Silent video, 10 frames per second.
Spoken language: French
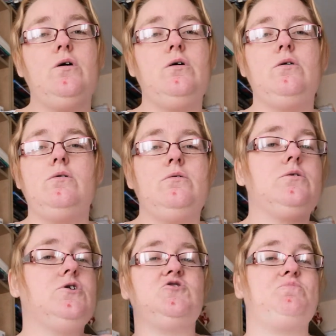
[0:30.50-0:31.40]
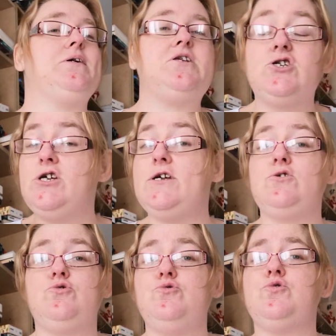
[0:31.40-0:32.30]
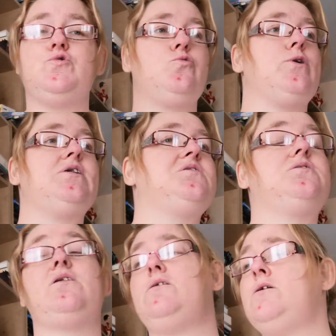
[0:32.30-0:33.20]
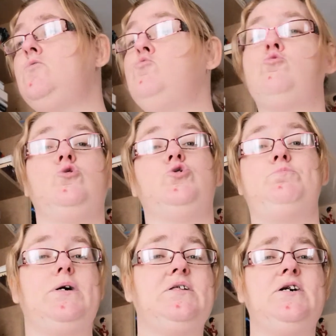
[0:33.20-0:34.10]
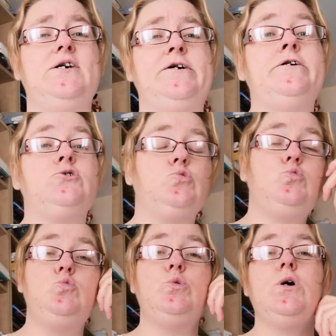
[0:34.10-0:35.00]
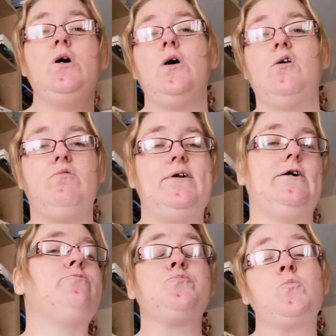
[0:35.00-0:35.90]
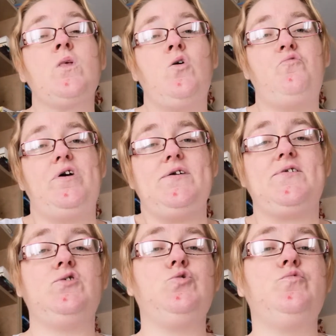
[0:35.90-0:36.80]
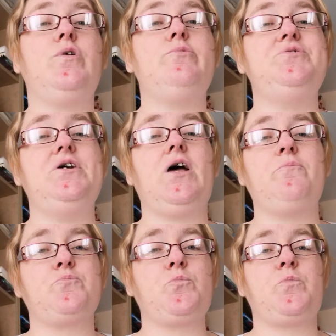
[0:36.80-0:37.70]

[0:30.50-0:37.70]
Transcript: euh, quand je partage les lectures sur Insta ou quand je partage ou voilà, on vient assez souvent me dire